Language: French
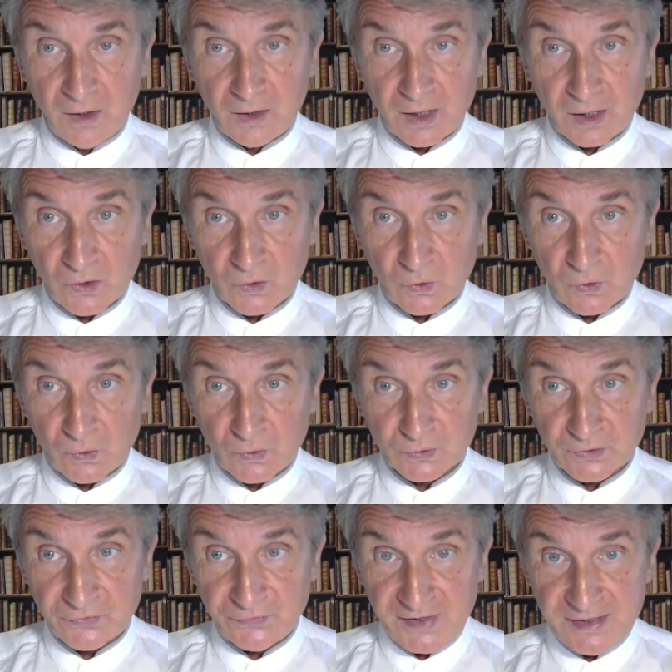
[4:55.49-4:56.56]
La
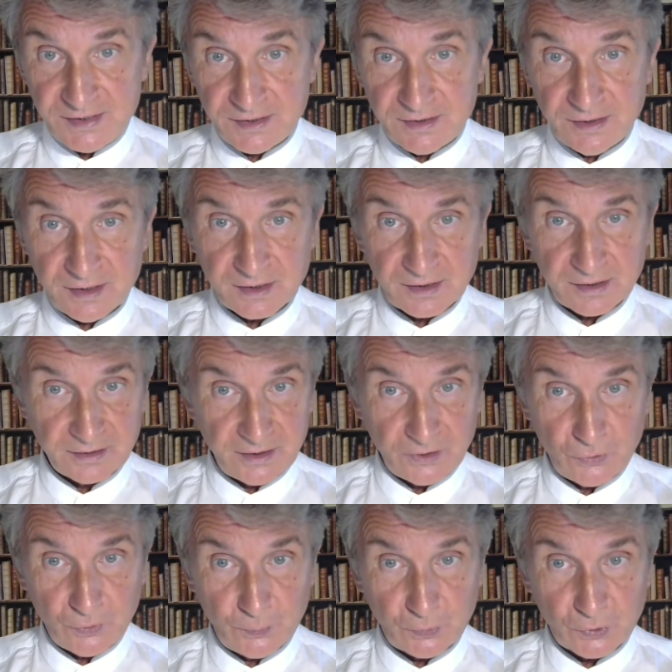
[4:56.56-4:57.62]
rencontre fatidique des
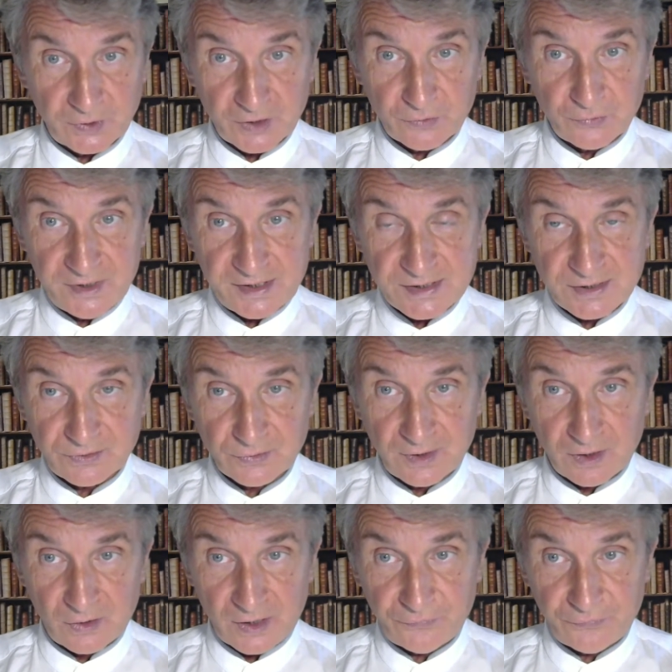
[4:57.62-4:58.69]
deux protagonistes
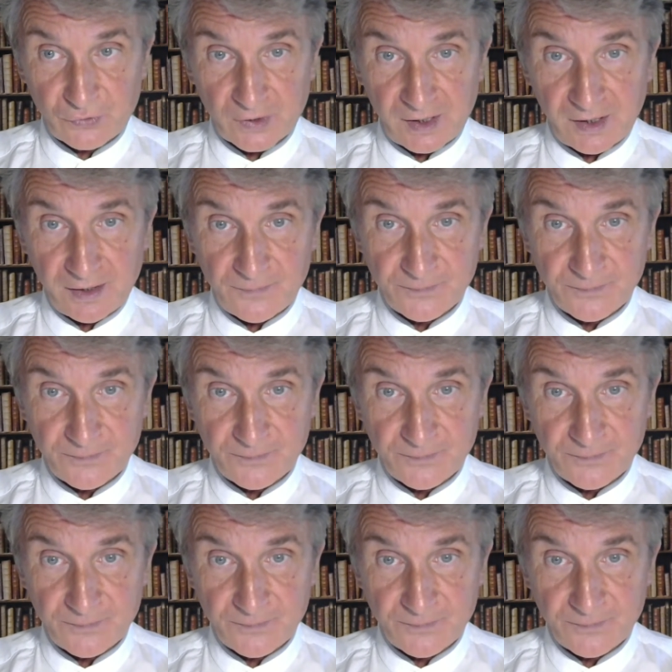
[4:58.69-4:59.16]
dans la forêt,